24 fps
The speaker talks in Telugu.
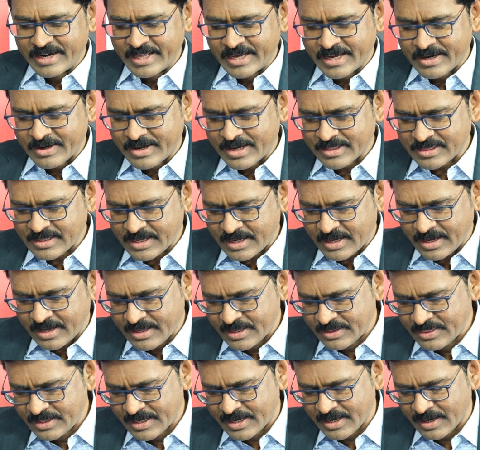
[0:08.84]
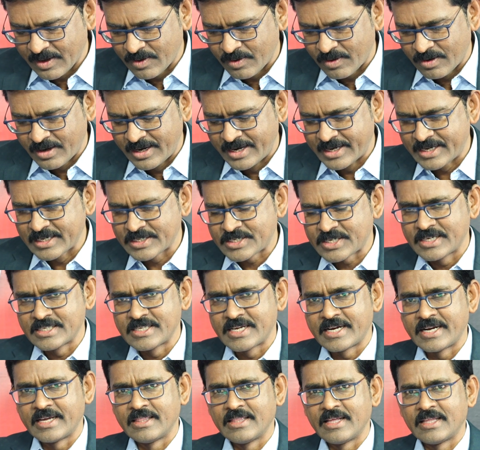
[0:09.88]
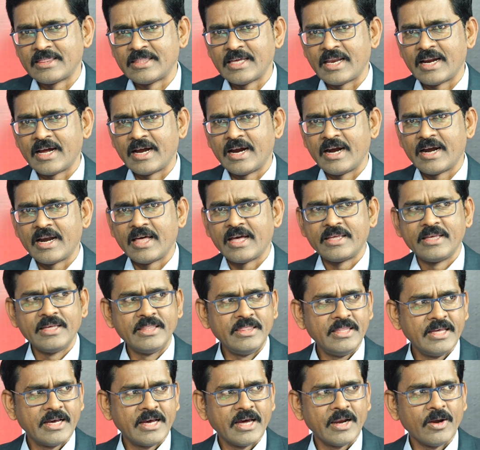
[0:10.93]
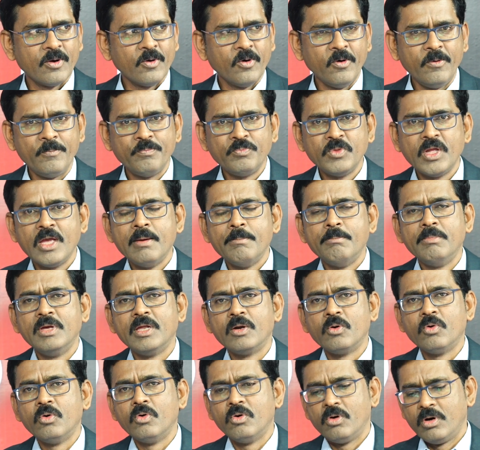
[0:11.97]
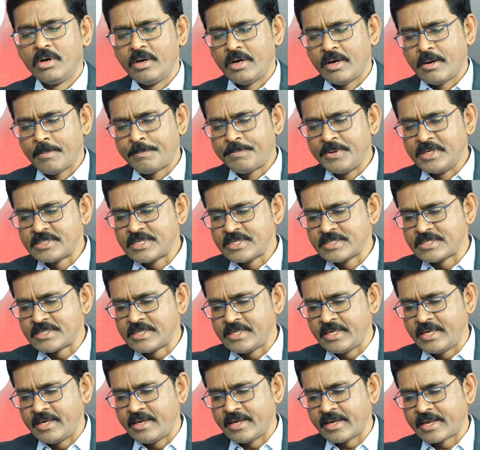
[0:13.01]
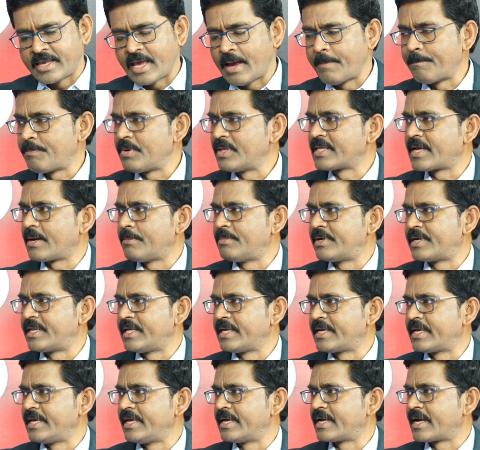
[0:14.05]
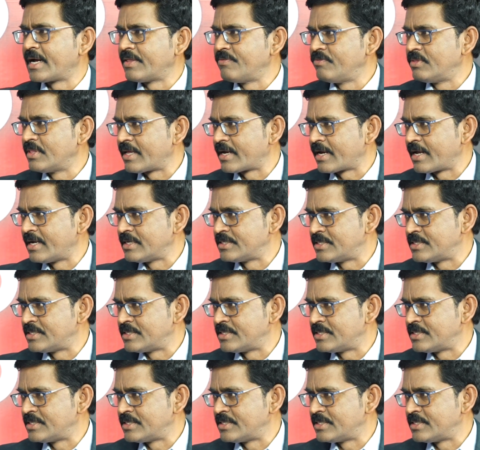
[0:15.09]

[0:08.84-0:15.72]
గారు గత ఎన్నికల్లో లేటెస్ట్ గా జరిగిన తెలంగాణ ఎన్నికల్లో మీరు పిసిసి క్యాంపెయిన్ కమిటీకి గా